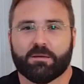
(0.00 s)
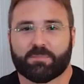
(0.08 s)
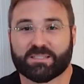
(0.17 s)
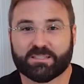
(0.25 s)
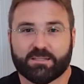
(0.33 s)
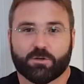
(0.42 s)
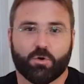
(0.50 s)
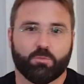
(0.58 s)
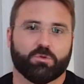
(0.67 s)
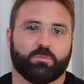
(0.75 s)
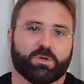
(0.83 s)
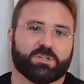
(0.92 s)
mas assim,
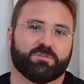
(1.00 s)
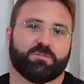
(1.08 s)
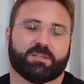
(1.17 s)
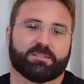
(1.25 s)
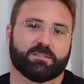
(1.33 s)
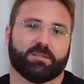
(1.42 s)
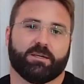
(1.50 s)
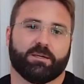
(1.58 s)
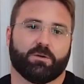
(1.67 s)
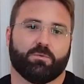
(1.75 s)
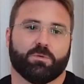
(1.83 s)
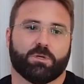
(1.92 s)
como tu pode
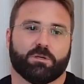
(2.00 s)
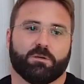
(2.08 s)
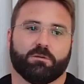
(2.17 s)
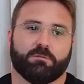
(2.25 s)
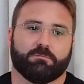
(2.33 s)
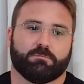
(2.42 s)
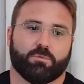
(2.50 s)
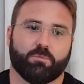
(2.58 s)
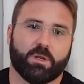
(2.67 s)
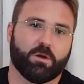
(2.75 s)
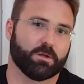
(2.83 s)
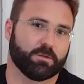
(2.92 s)
fazer com que tu
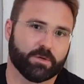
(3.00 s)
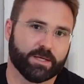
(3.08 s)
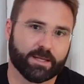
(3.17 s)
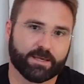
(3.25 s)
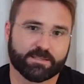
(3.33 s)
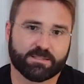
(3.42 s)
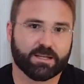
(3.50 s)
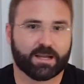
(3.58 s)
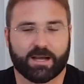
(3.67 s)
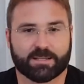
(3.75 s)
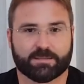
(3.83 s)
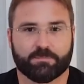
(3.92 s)
melhore teu inglês em
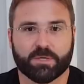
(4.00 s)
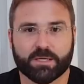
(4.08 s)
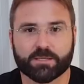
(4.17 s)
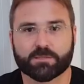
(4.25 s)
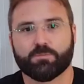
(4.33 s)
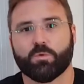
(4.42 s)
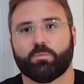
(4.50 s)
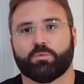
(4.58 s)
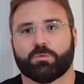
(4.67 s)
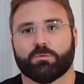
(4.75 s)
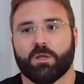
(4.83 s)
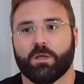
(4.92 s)
casa mesmo,
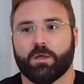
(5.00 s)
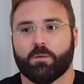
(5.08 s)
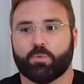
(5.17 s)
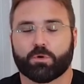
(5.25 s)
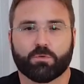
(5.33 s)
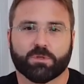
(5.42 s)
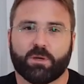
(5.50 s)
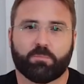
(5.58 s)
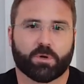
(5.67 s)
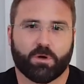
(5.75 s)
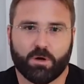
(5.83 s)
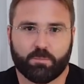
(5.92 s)
por, por conta
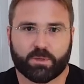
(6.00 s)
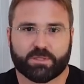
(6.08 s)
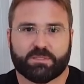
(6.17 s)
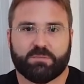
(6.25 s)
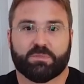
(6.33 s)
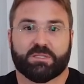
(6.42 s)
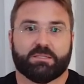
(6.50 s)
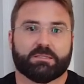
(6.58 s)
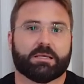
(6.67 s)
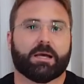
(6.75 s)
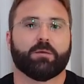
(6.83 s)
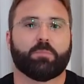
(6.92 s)
própria, sem
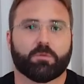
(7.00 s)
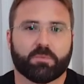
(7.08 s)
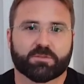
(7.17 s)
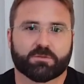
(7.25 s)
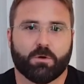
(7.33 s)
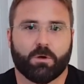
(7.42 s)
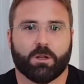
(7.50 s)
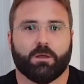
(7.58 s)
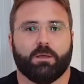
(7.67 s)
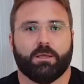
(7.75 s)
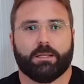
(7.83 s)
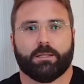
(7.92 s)
precisar ir para uma
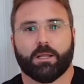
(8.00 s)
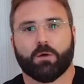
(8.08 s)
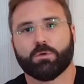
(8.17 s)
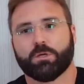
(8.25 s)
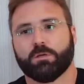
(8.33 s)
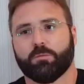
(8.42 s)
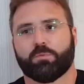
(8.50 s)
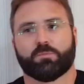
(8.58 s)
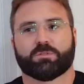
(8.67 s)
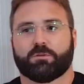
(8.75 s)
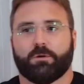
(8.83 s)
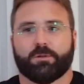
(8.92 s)
escola. Não que ir para
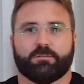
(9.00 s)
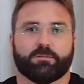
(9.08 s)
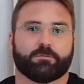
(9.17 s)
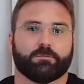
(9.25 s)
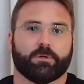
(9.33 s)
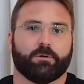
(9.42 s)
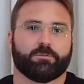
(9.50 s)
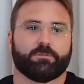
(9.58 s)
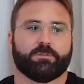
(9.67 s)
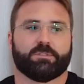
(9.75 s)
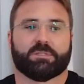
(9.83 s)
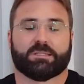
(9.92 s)
uma escola seja um
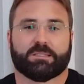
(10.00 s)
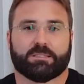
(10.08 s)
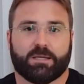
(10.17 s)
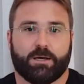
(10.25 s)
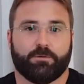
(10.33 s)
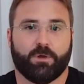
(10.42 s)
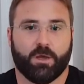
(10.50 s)
negócio desnecessário.